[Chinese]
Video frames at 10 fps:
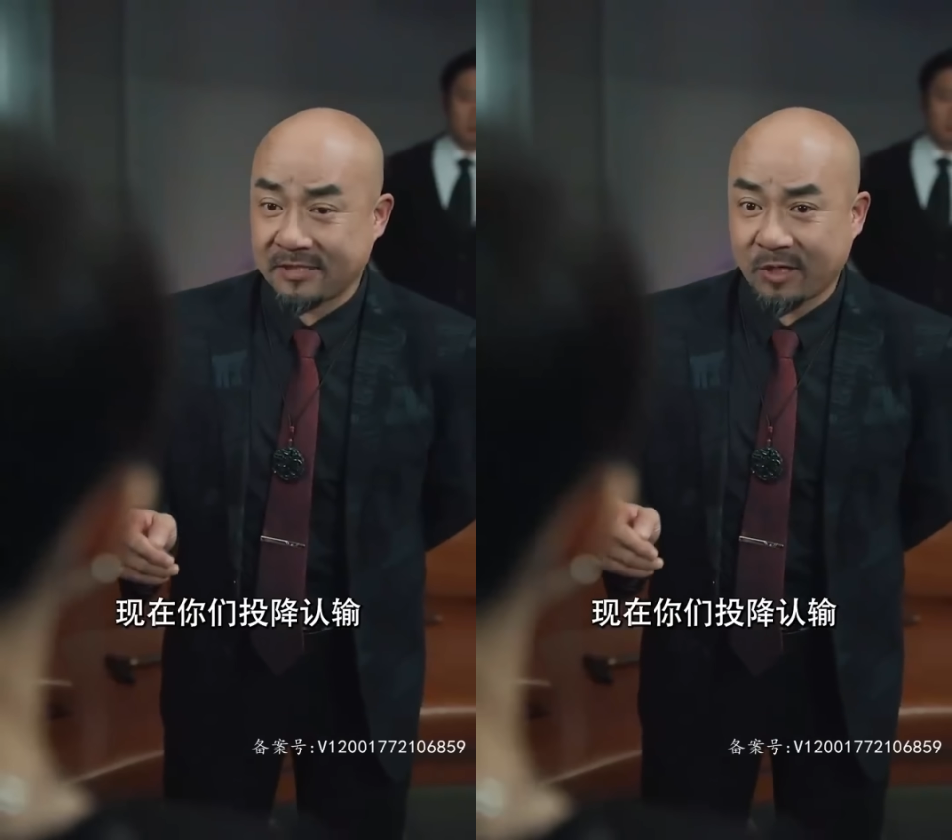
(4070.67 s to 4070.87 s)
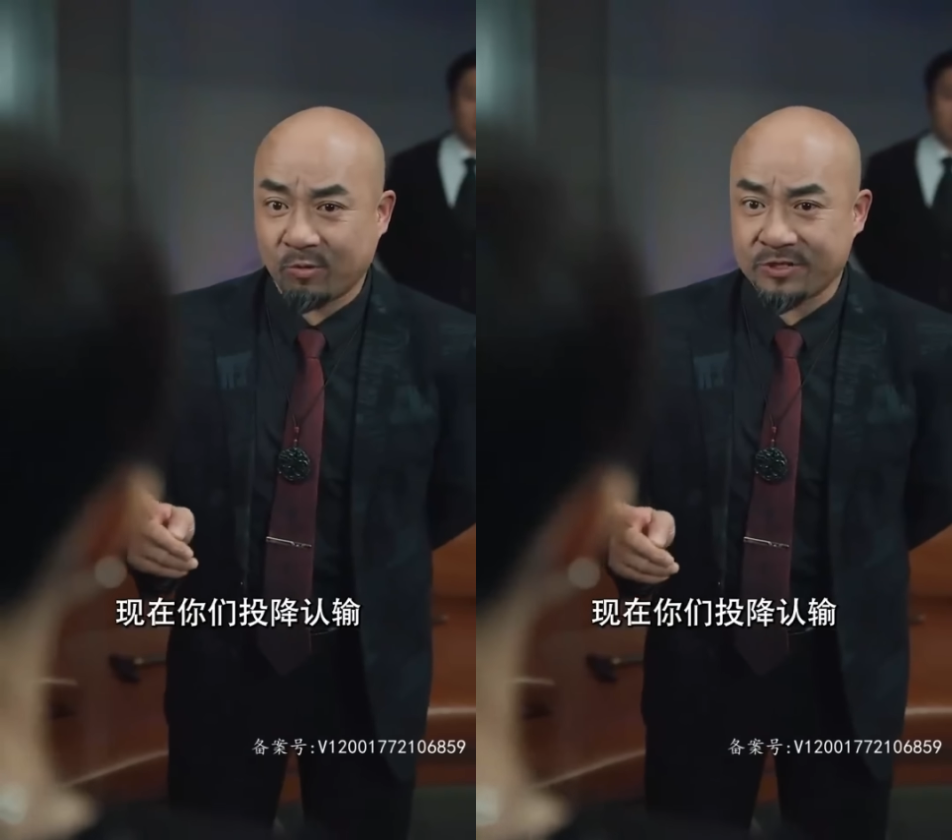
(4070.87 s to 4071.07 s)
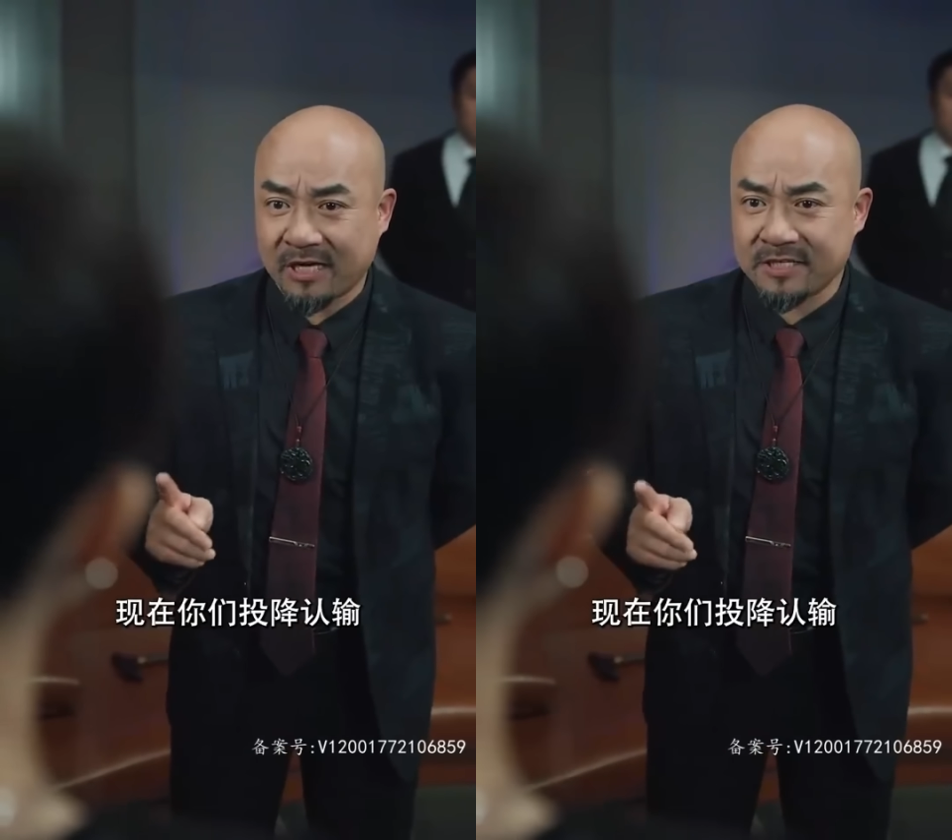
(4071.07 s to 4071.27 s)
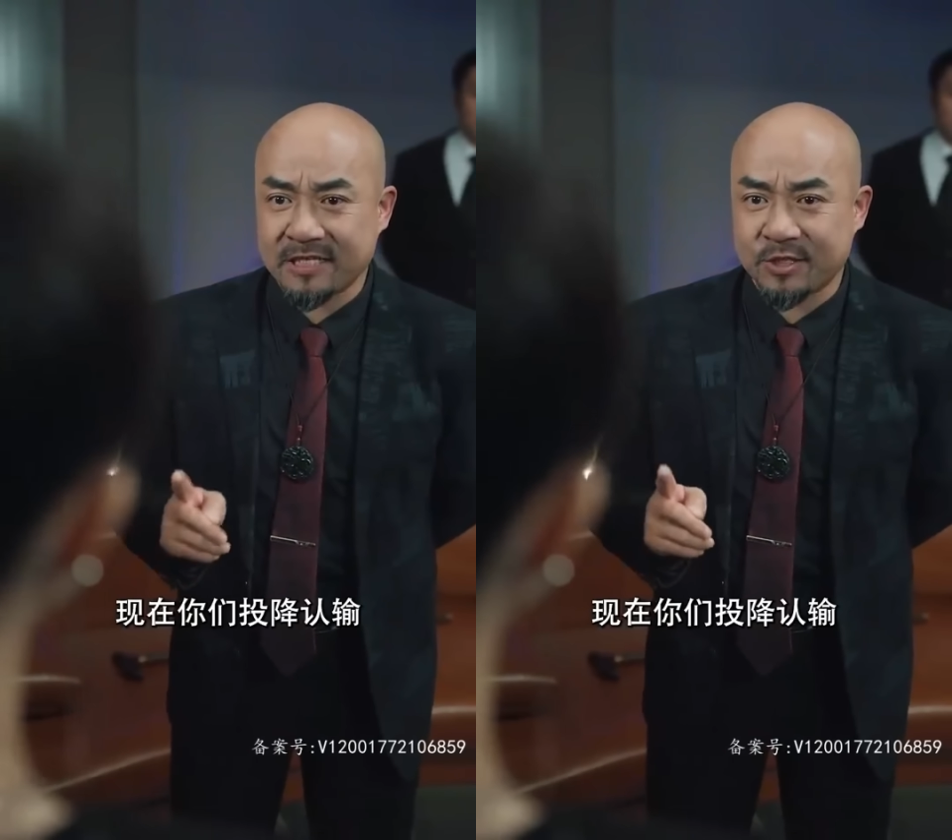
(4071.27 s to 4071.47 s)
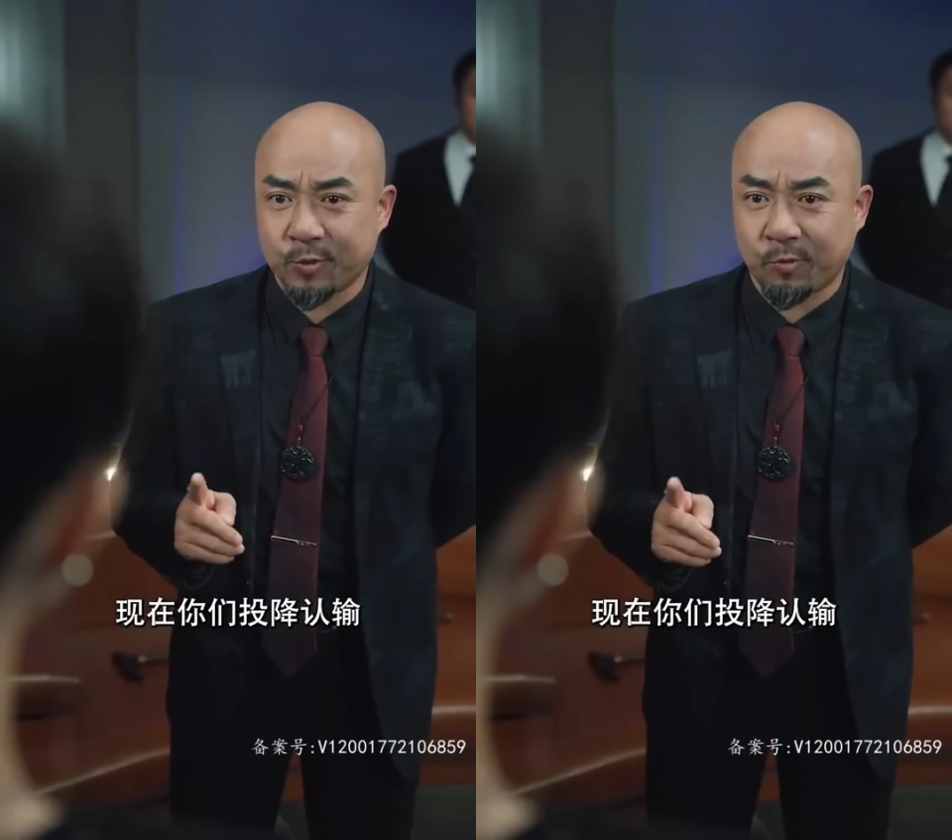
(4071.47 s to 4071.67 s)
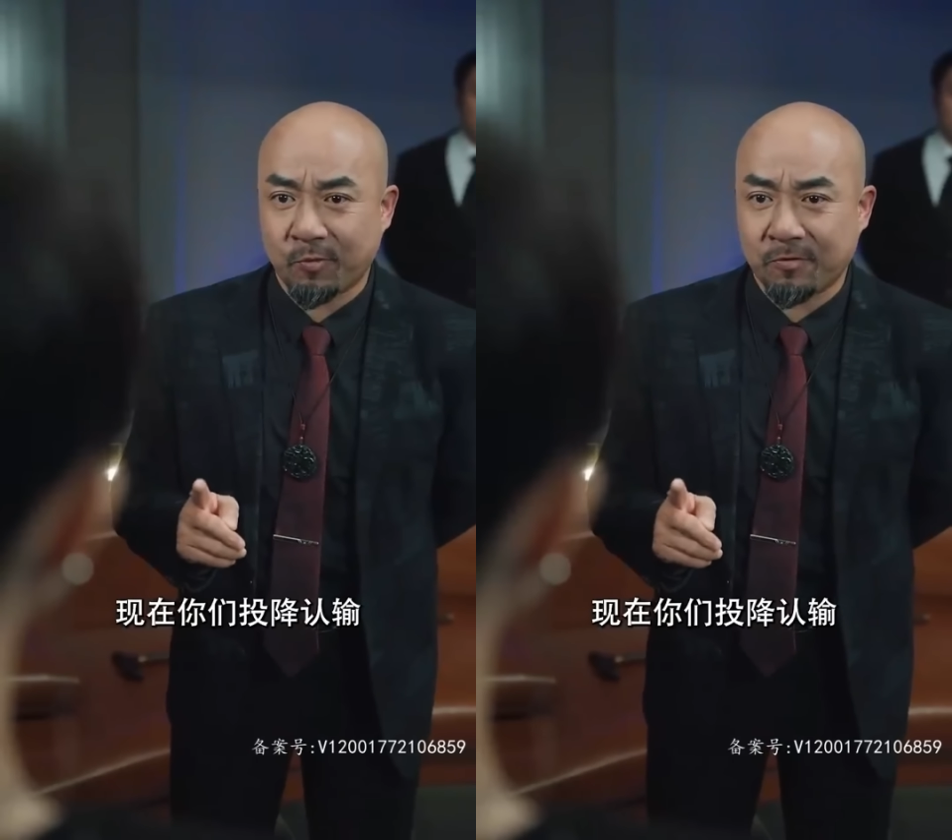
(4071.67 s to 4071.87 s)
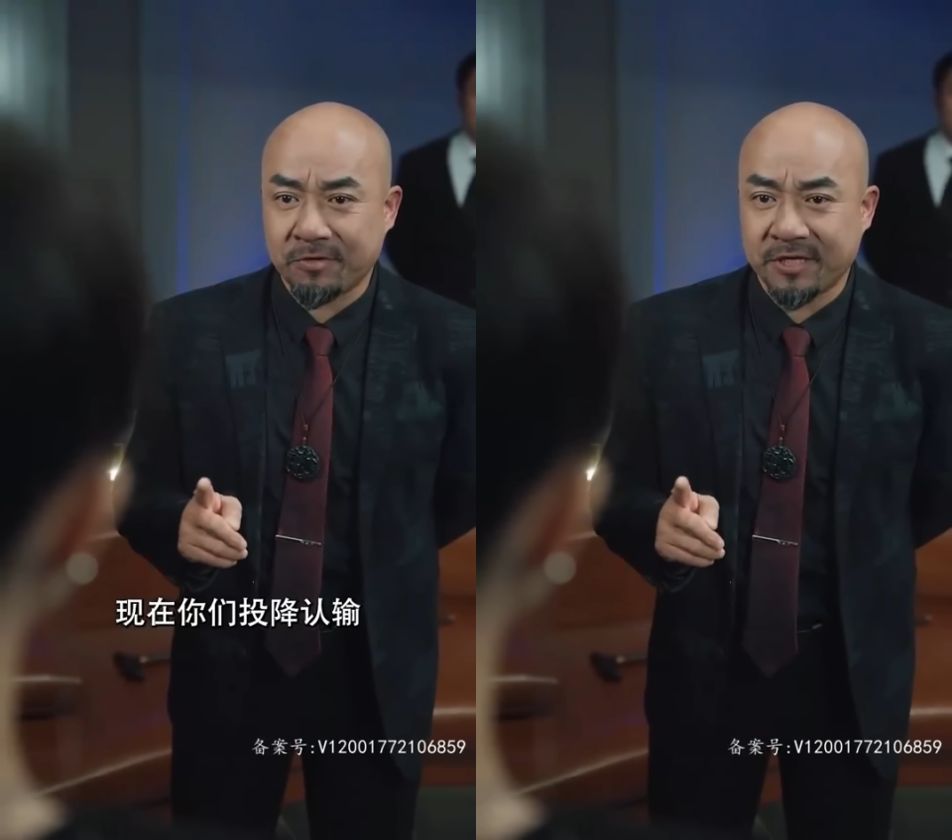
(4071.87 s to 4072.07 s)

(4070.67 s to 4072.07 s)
们投降认输，